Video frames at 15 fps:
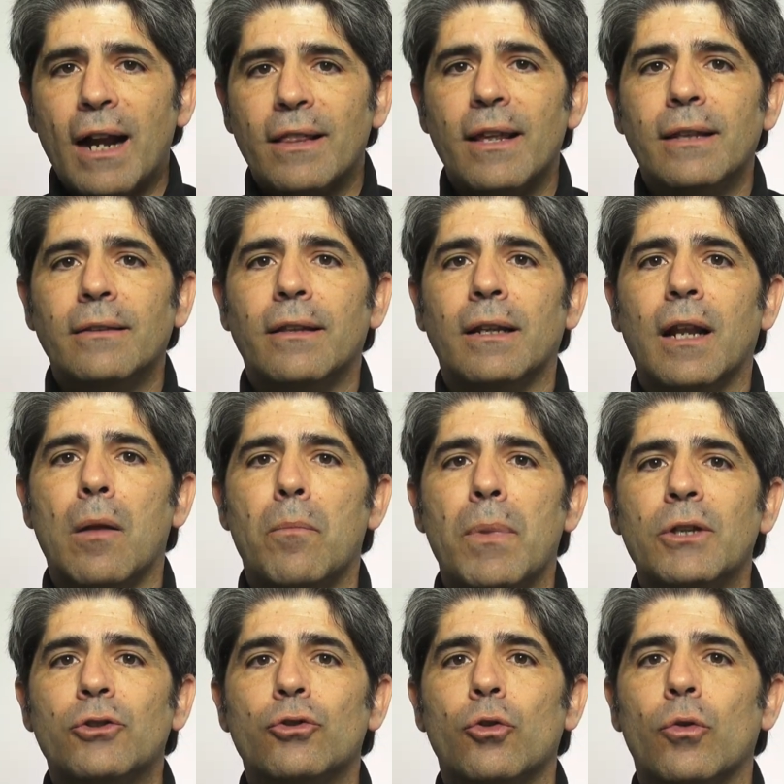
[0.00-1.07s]
ardiente en el
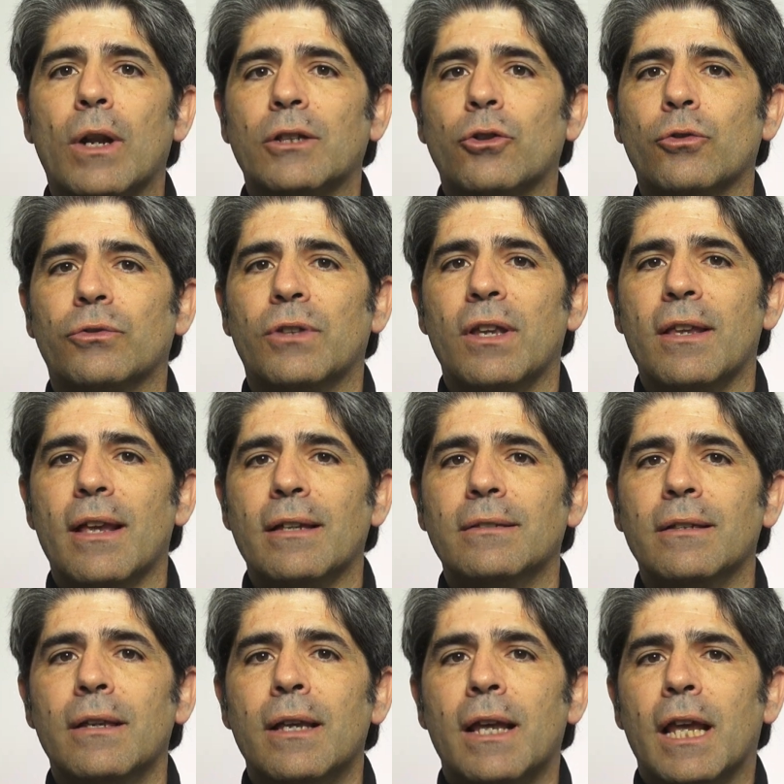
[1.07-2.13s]
pecho o las
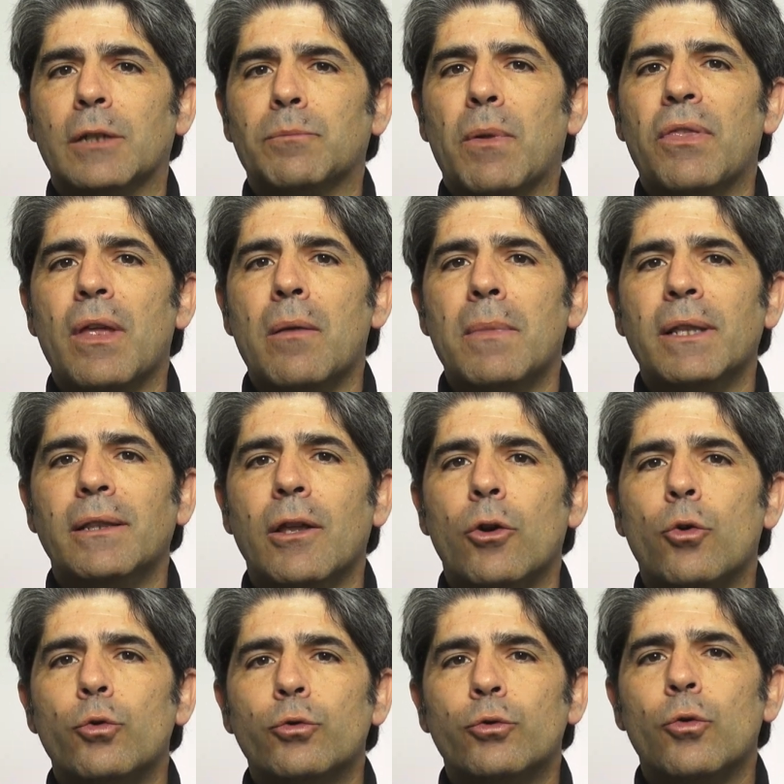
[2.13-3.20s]
costillas, especialmente
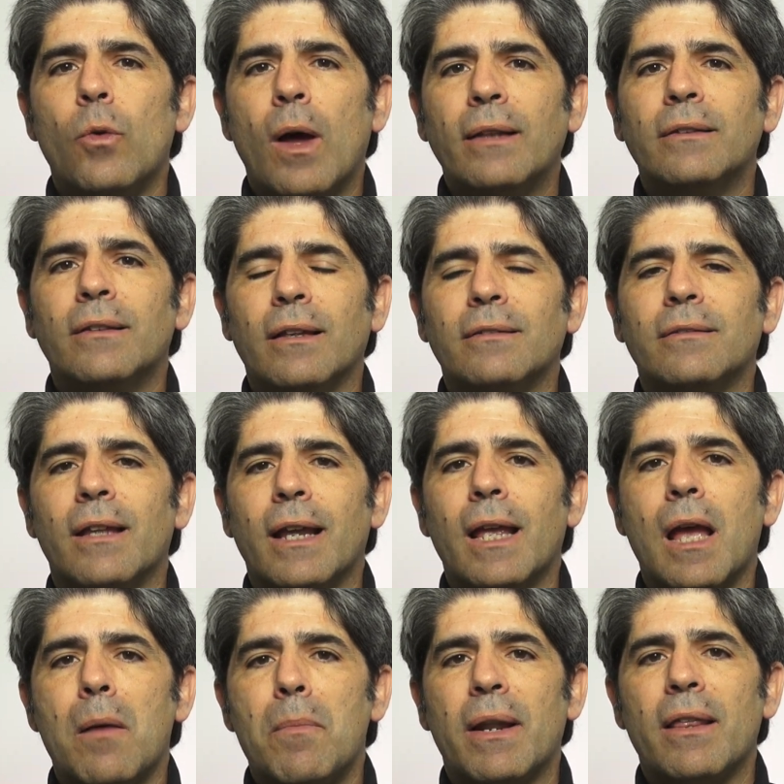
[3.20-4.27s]
justo antes de
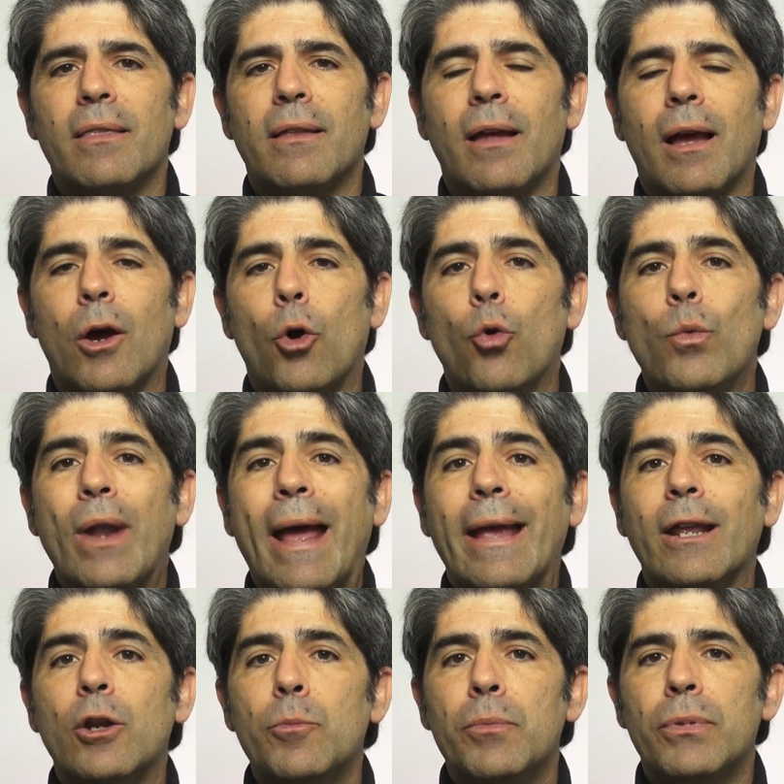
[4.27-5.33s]
que aparezca una
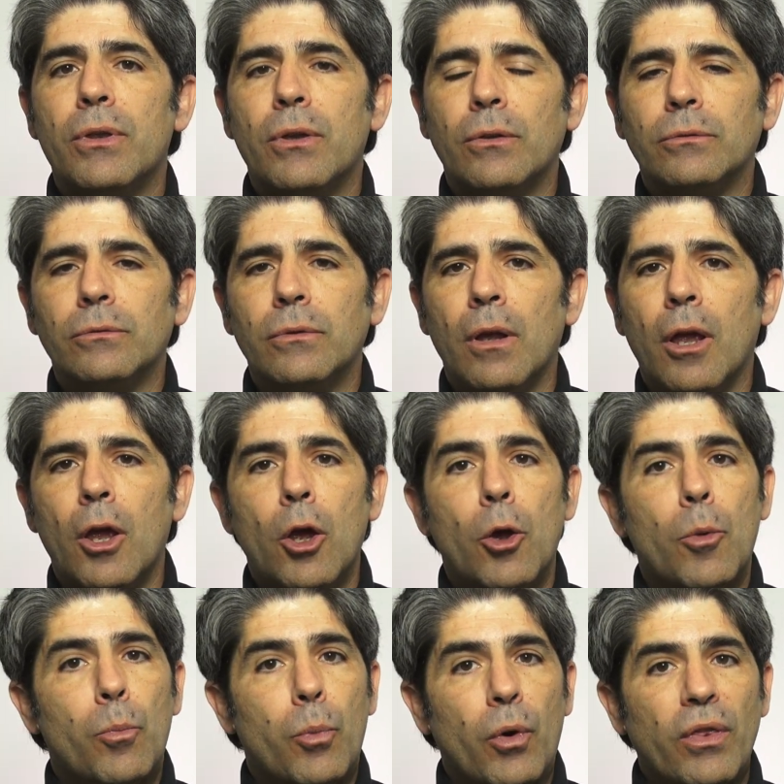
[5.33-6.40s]
erupción,
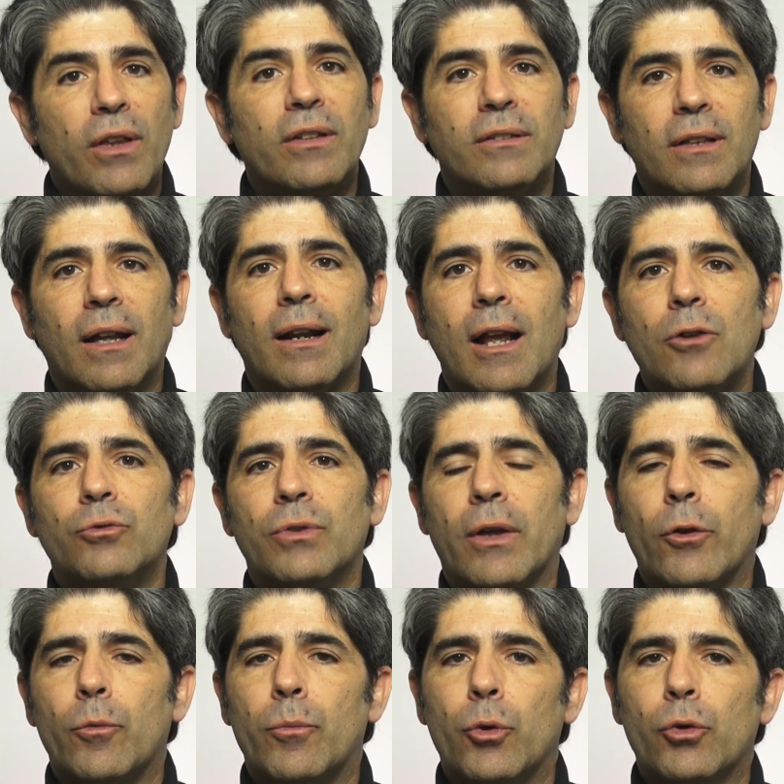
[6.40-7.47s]
puede estar
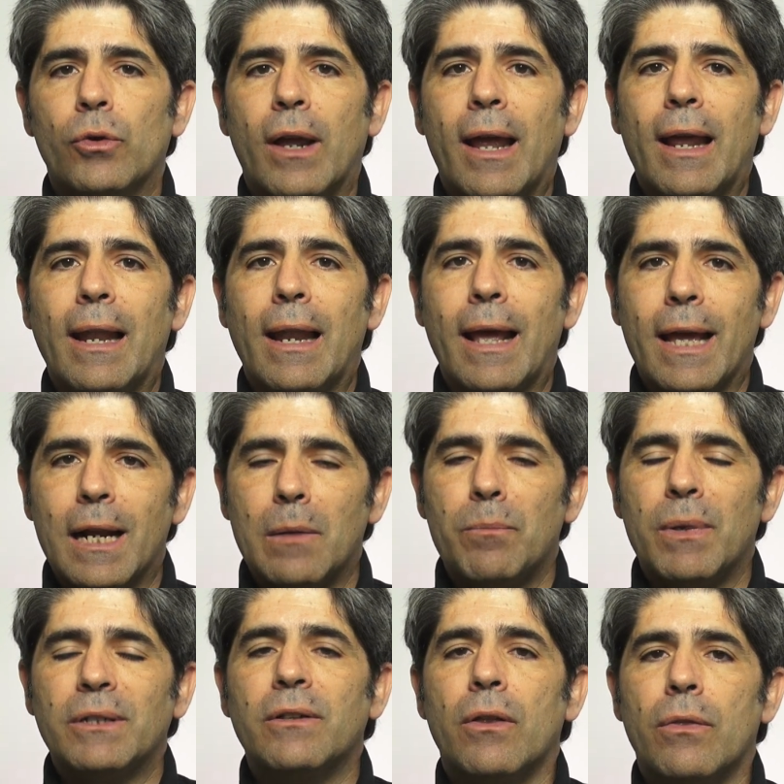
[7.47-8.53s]
causado por el
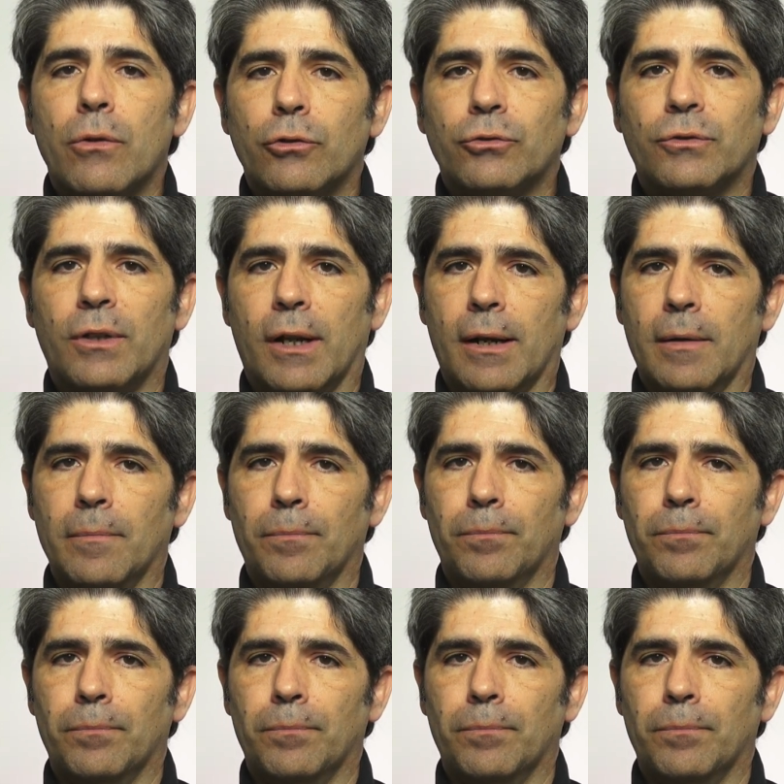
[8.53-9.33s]
herpes zoster.